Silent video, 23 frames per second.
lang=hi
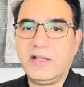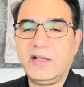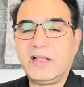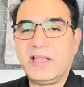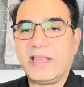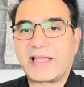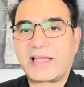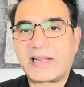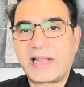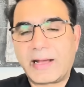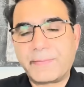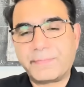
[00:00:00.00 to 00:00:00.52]

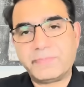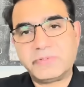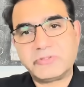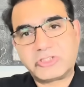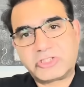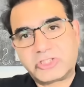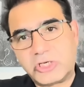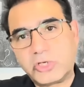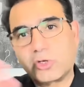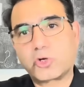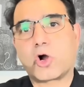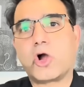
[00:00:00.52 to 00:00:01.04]
लेकिन अब
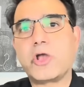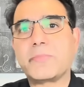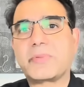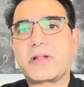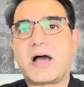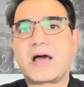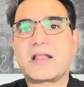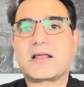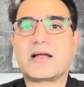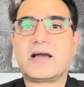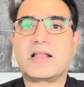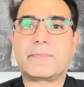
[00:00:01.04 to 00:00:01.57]
जिनको
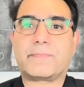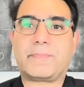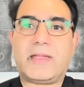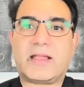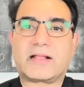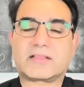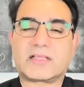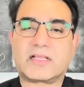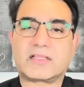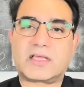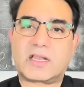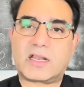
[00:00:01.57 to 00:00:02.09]
इमरान खान
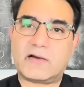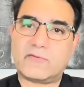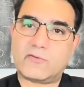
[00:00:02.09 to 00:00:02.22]
फेंकता था ना